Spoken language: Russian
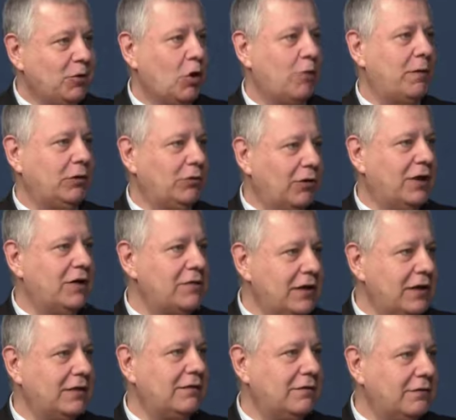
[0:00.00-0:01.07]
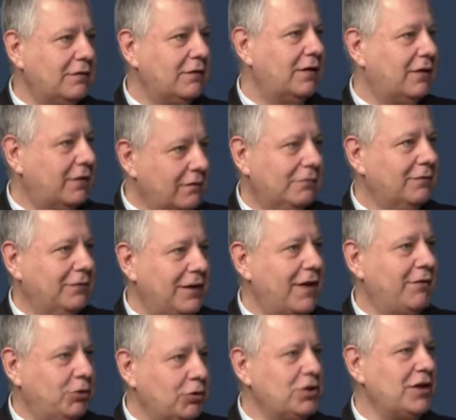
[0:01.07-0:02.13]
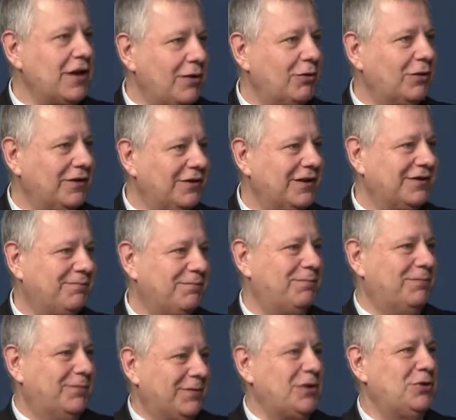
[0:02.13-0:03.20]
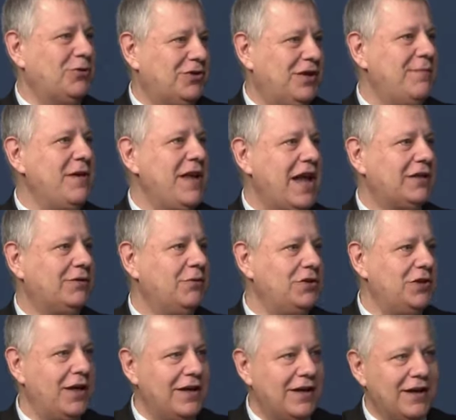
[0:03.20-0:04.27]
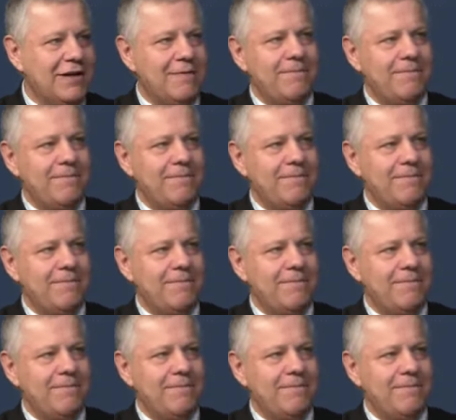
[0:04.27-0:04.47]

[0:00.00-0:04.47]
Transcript: Но поток говорит, э, я ведь тоже народ, так во что ж для меня исключение.